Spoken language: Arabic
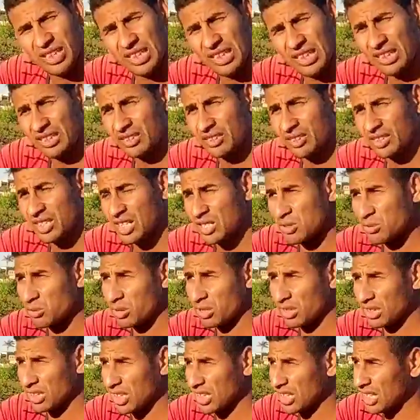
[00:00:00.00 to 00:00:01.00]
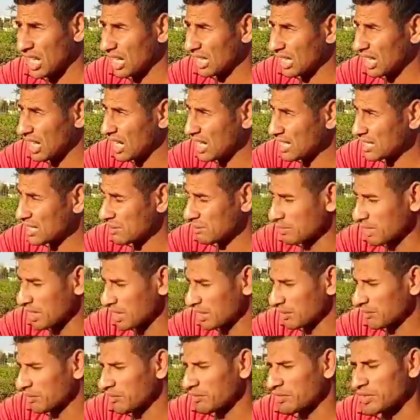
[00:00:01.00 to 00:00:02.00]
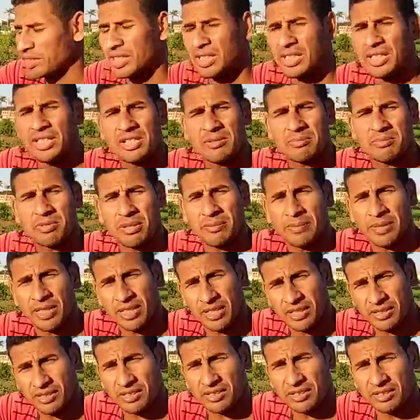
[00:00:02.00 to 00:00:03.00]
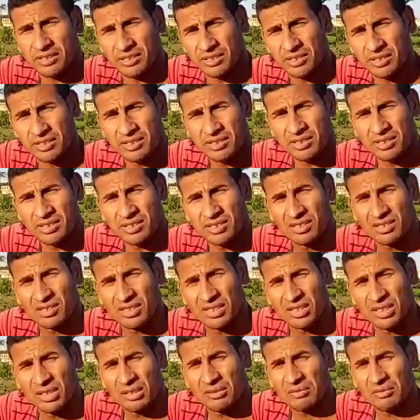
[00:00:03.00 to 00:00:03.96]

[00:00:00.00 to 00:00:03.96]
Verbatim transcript: الانتاج والله على حسب يعني في فدان يجيب 8 طن تمام اه